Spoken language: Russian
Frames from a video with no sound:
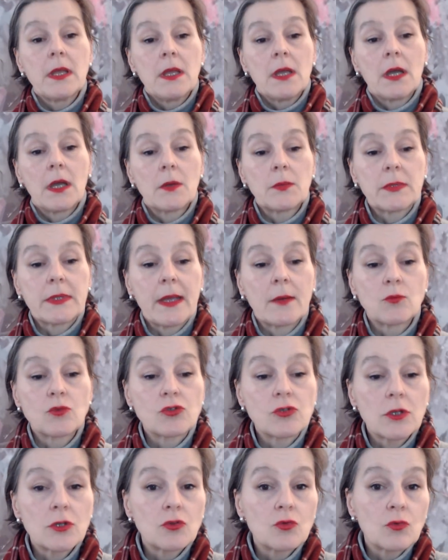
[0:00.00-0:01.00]
э, потому
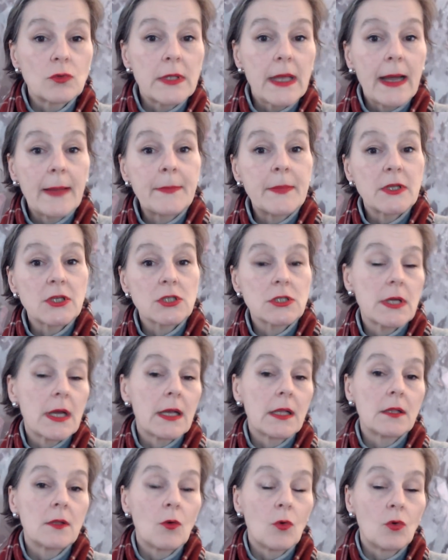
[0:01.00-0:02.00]
что туда
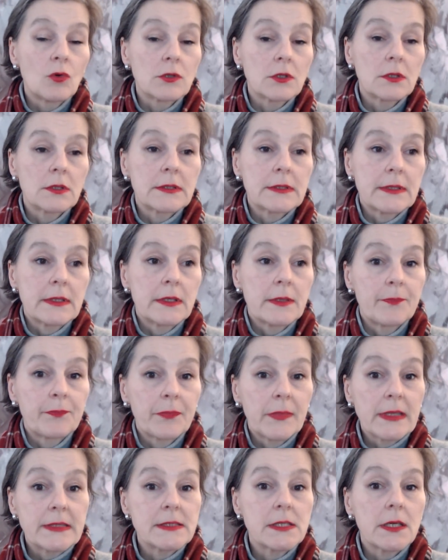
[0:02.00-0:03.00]
бежал от
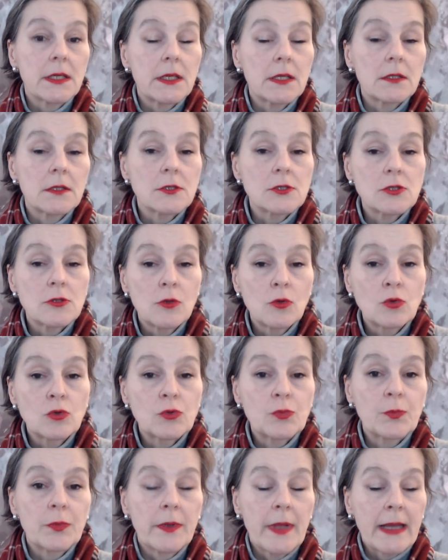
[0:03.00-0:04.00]
эм, секретных
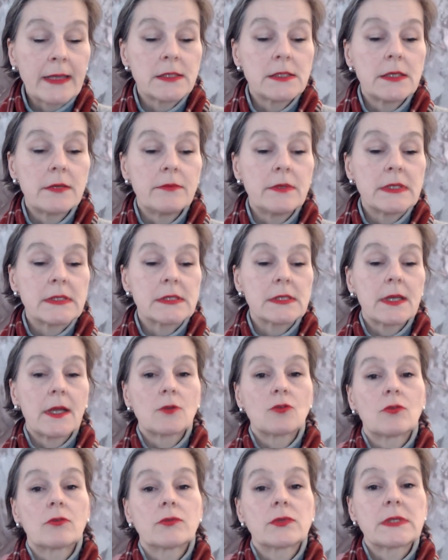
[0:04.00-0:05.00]
служб активист,
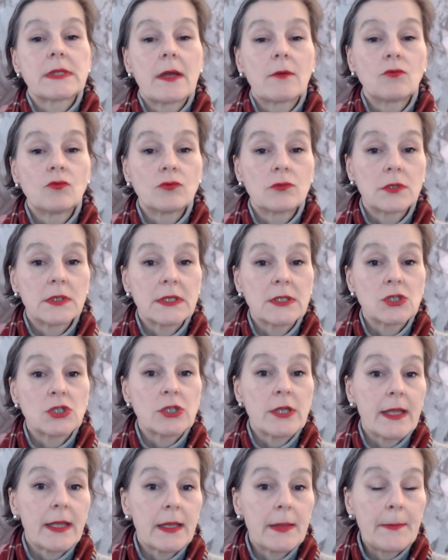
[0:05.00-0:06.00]
которого зовут
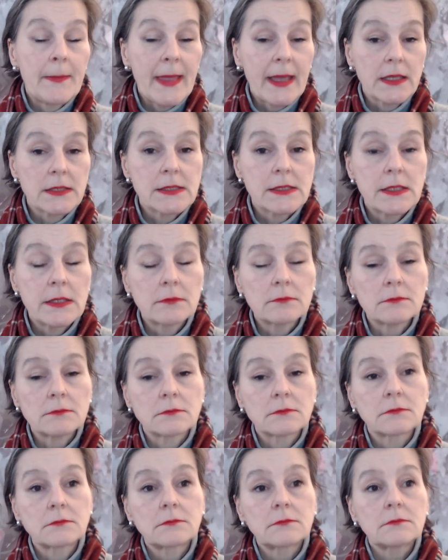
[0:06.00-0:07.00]
Джек Макси
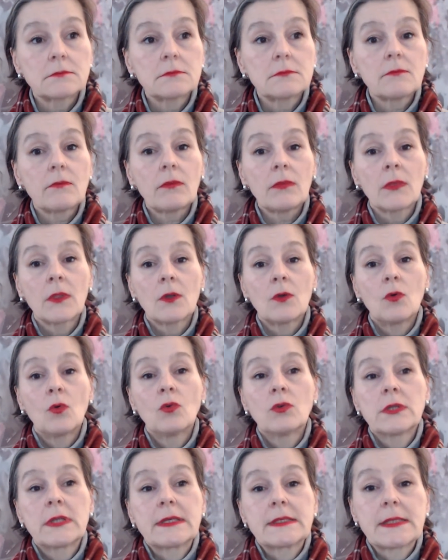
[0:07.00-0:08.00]

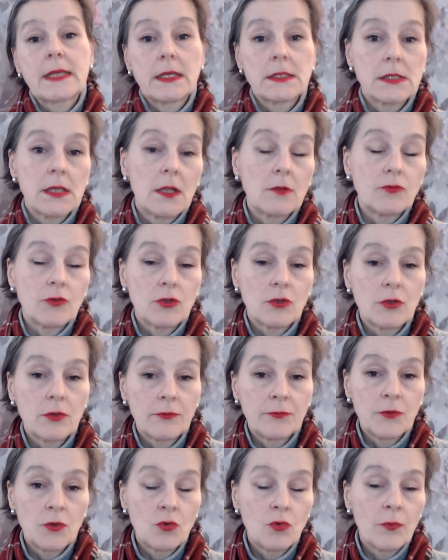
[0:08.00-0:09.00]
он рассказал в
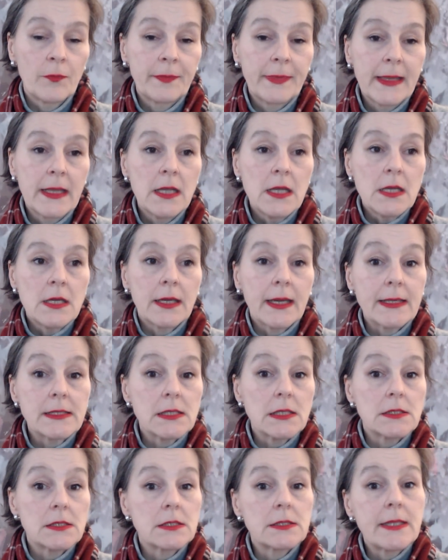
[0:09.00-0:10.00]
интервью в
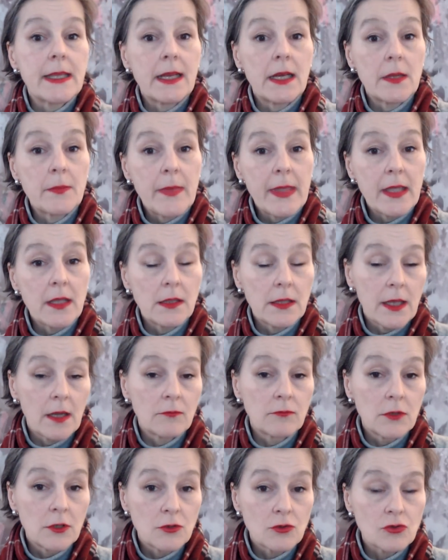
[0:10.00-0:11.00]
газете Daily Mail. Я
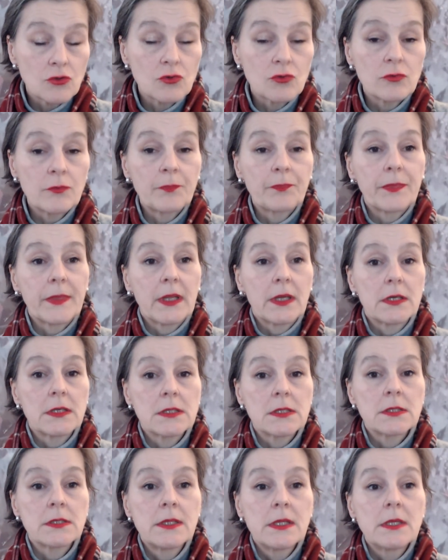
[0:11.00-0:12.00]
выложу
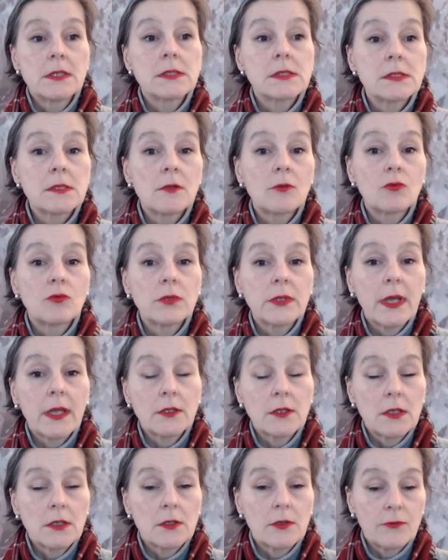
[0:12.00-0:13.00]
э, ссылку на
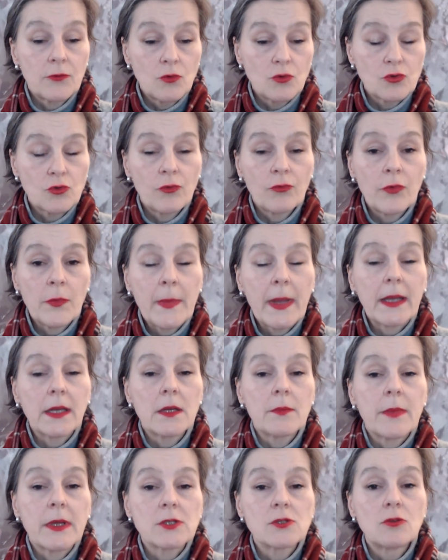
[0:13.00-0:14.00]
это интервью, чтобы вы
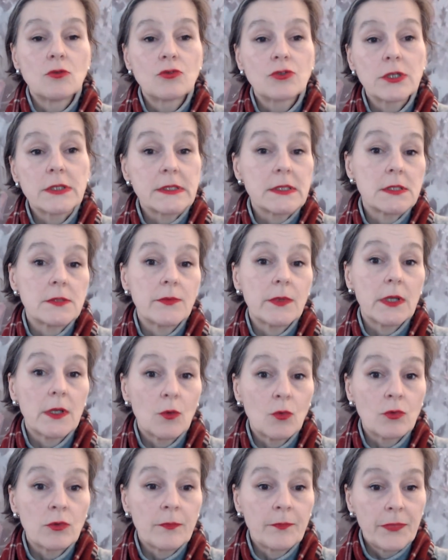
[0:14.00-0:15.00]
могли послушать.
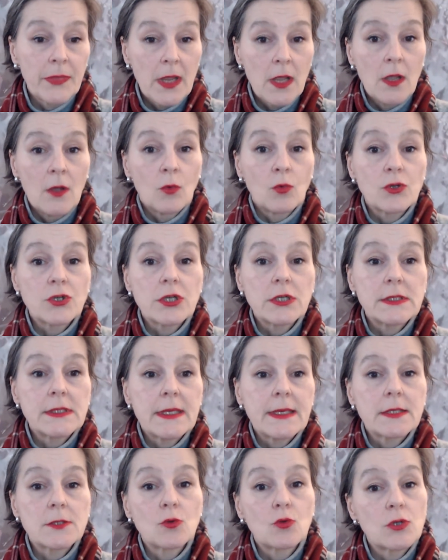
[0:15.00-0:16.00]
Действительно, он очень
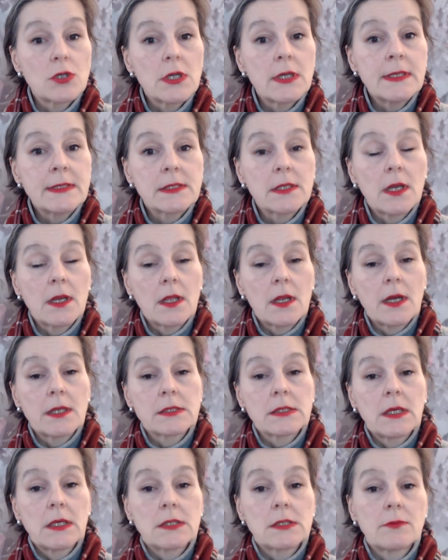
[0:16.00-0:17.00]
интересно, очень искренне
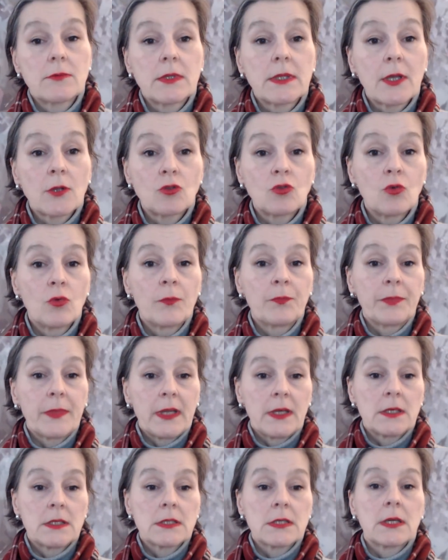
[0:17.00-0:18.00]
рассказывает о том,
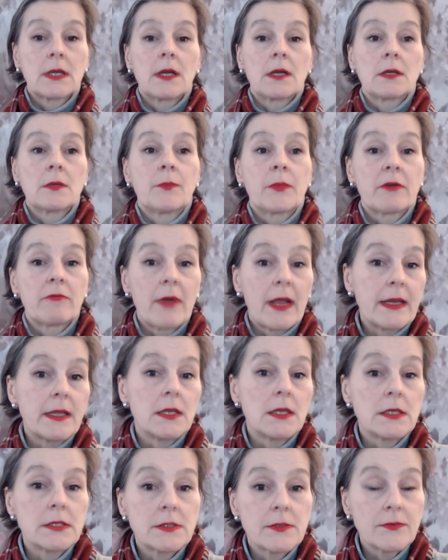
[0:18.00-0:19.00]
э, как
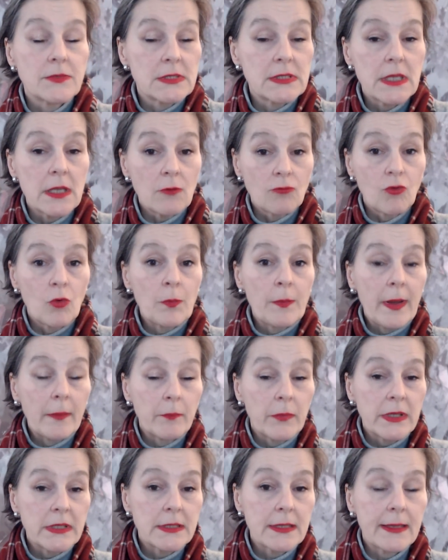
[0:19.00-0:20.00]
провалились все его
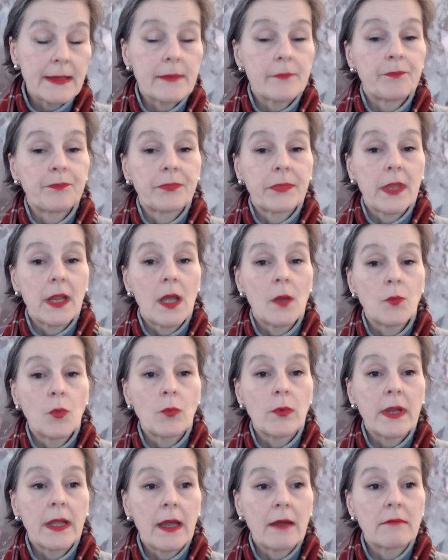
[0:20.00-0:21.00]
попытки
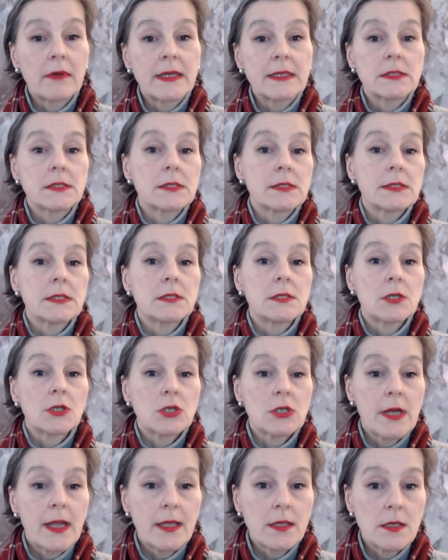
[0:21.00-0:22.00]
опубликовать
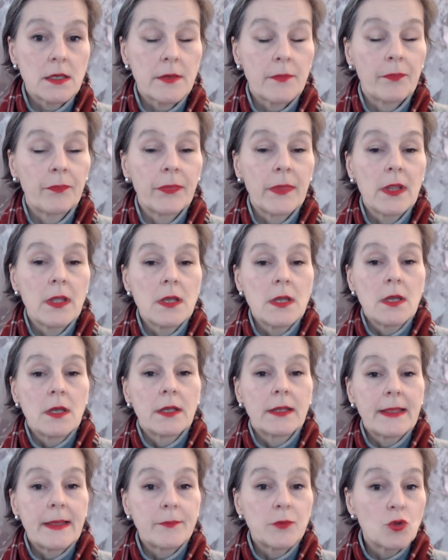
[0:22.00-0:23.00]
содержание
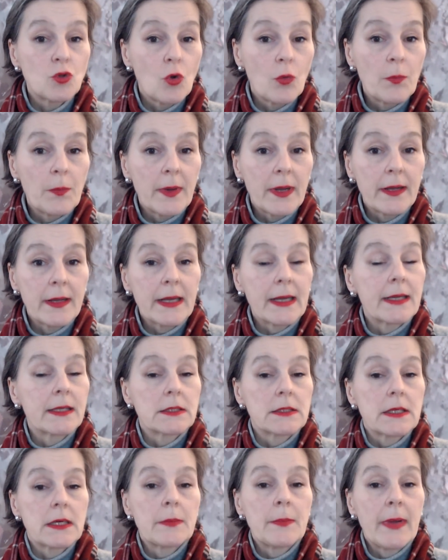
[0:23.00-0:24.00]
лэптопа
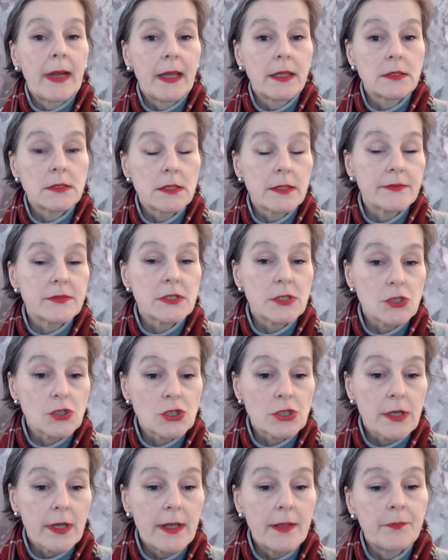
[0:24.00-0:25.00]
Хантера Байдена в
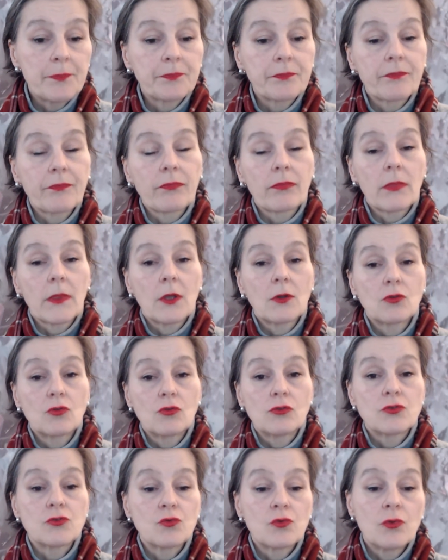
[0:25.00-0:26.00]
США.
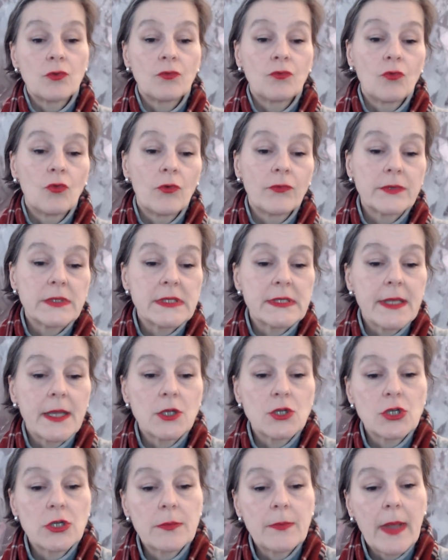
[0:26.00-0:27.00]
То есть у него в
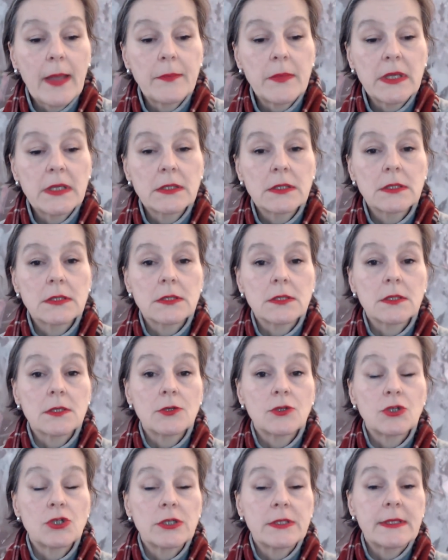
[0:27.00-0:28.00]
настоящий момент
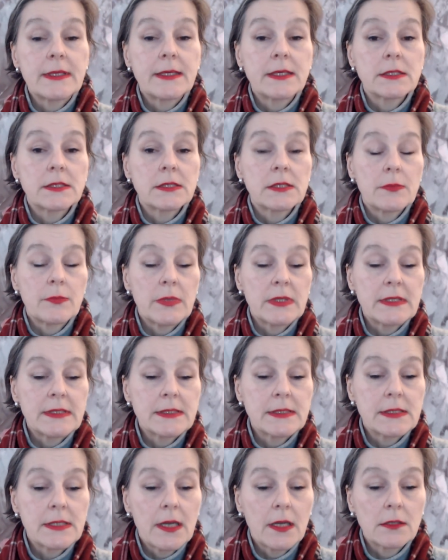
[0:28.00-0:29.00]

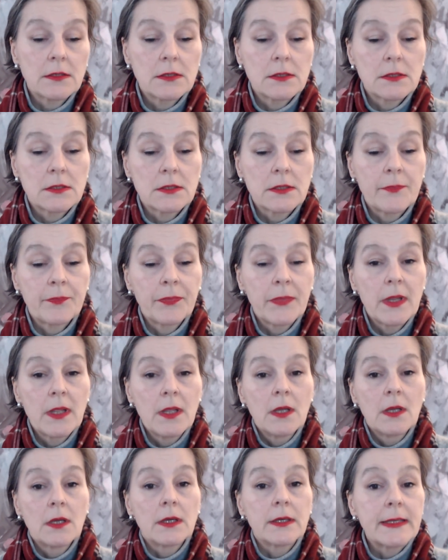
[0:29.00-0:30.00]
450 э,
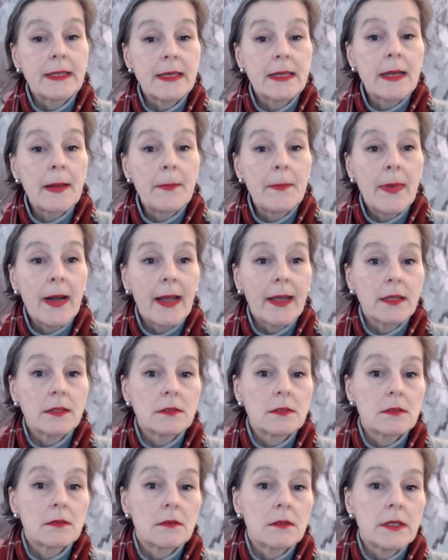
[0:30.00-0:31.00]
э,
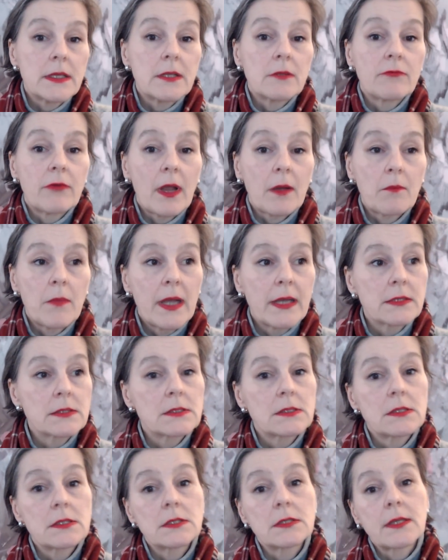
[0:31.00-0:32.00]
гигабайт э,
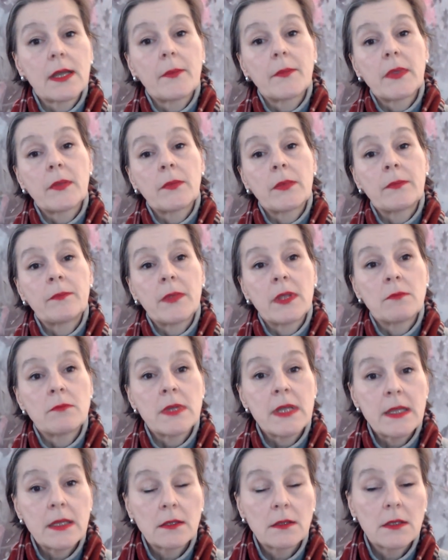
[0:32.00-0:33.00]
информации, там
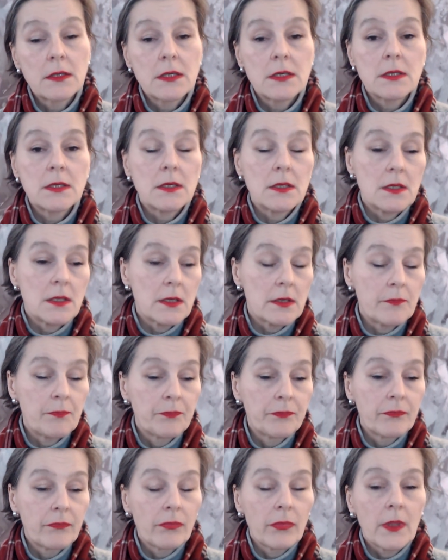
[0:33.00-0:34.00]
имейлы и
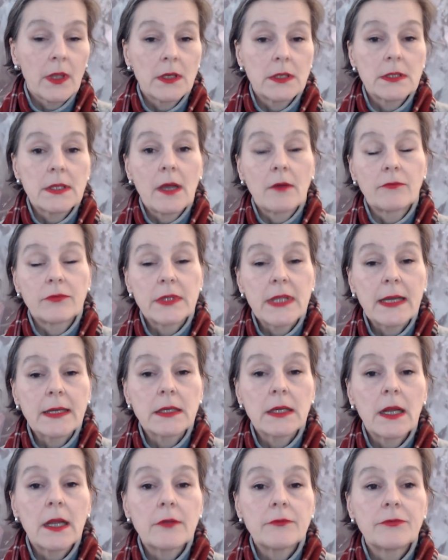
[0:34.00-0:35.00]
там
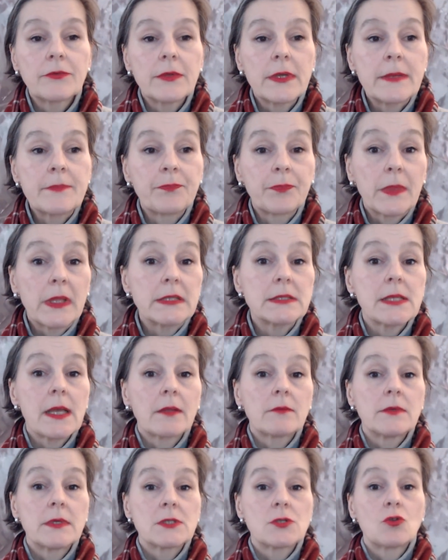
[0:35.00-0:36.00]
фотографии. И,
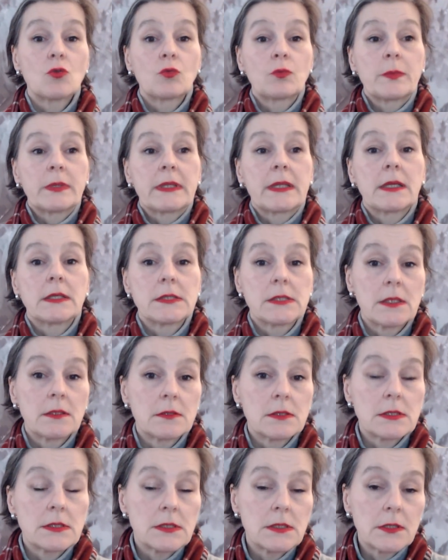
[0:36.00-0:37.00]
соответственно, он пытался
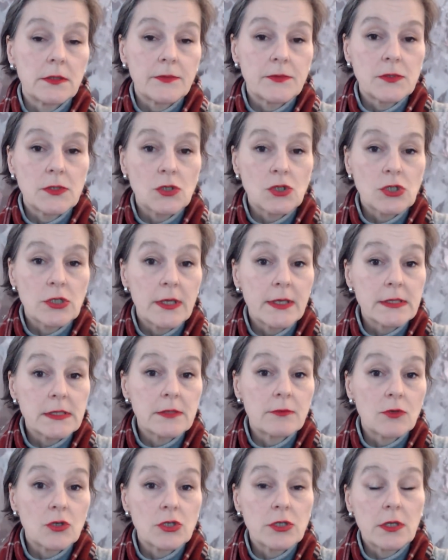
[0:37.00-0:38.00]
это сделать в США
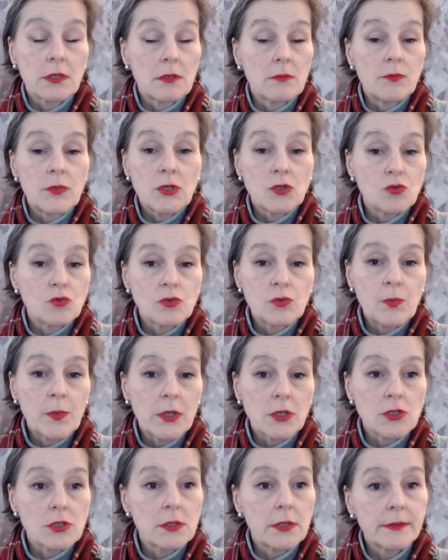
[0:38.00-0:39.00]
совершенно
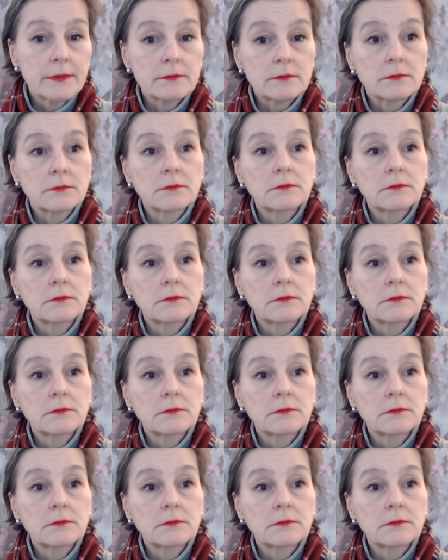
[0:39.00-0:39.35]
безуспешно.